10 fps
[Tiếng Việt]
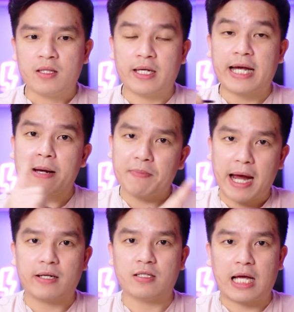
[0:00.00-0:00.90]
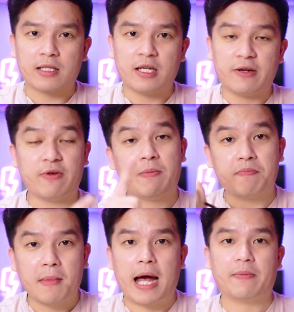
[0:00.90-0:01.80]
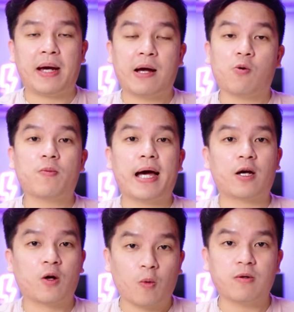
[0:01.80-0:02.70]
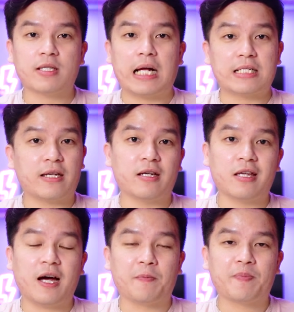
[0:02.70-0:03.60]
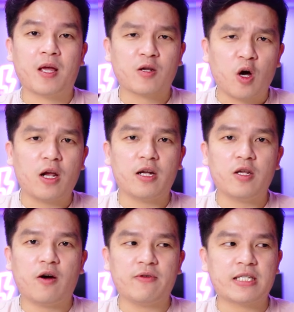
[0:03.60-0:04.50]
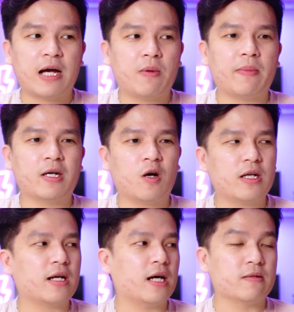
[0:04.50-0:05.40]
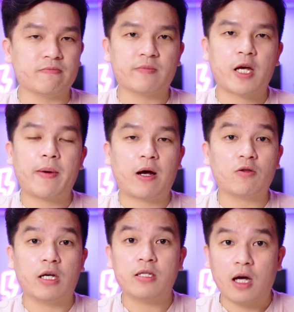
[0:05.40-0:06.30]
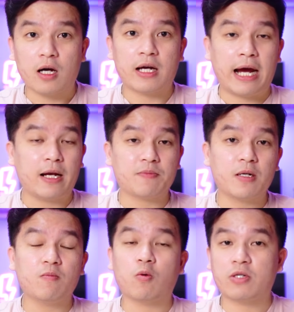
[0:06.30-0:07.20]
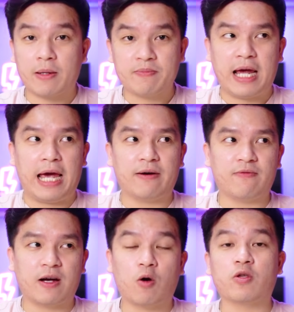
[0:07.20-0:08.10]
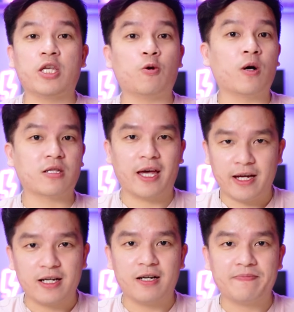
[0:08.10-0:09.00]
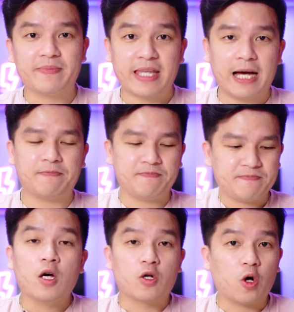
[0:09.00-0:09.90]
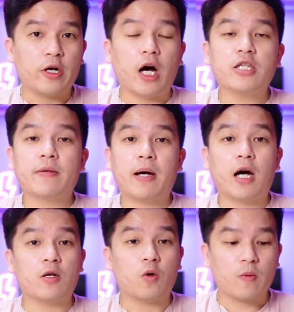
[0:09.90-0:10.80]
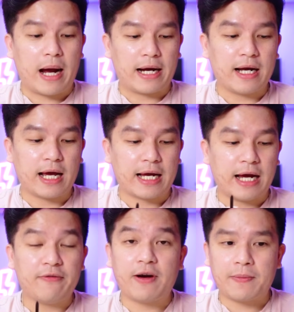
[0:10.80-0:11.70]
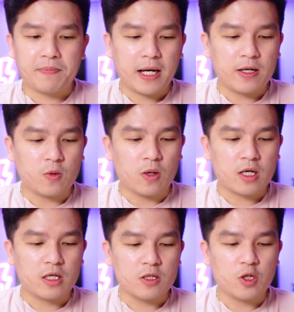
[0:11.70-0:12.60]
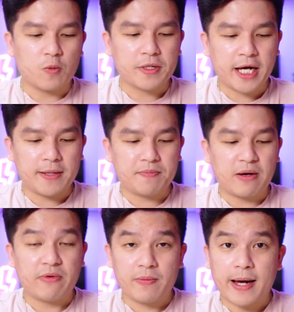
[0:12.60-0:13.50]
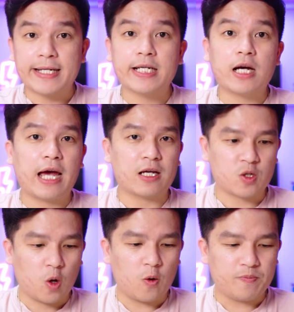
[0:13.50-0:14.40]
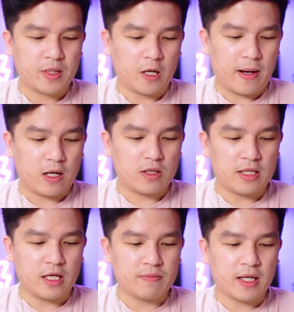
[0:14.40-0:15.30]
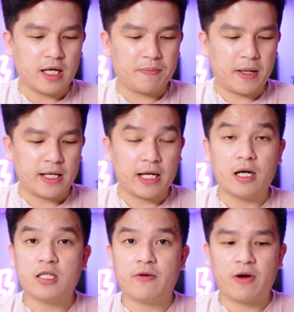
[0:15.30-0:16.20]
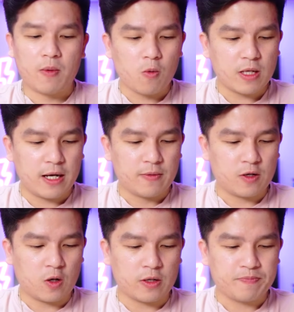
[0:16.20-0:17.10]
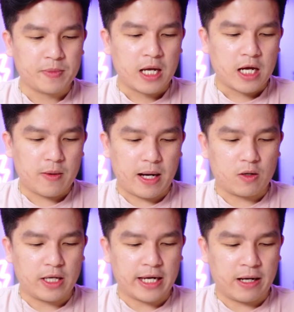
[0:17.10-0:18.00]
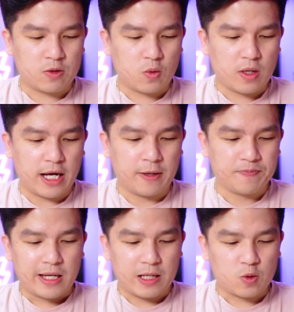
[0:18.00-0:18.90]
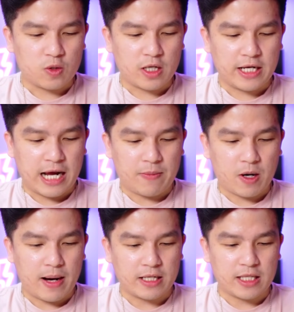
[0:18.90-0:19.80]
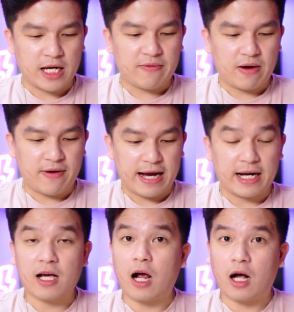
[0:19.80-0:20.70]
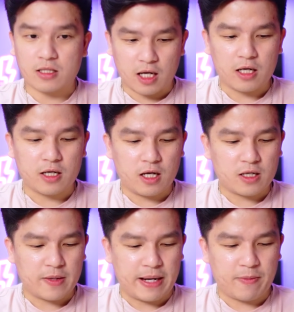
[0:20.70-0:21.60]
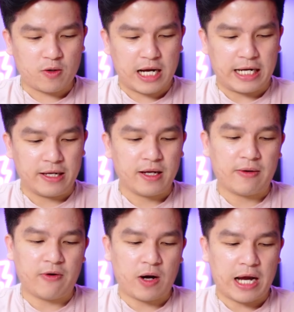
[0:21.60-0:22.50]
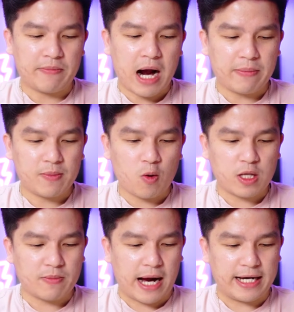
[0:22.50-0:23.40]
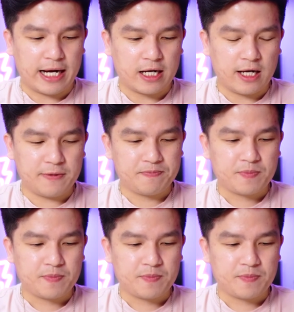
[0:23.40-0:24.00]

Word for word: thì các bạn được tặng tiền và bạn bè của bạn cũng được tặng tiền nha đó là lý do vì sao mà mình nói rằng là ừ, các bạn có thể nhận ngay lập tức 100 ngàn và còn nhiều hơn thế nữa nha rồi ở trên màn hình của các bạn là cái fanpage của cái ứng dụng kết by Vibank ngân hàng số thì các bạn có thể tìm thấy cái page này ở trên Facebook nhé rồi các bạn có thể kéo xuống này kéo xuống tới khi nào mà các bạn nhìn thấy cái vàng vàng này là gần tới rồi đó cái bài post này vào ngày 31 tháng 7 này đấy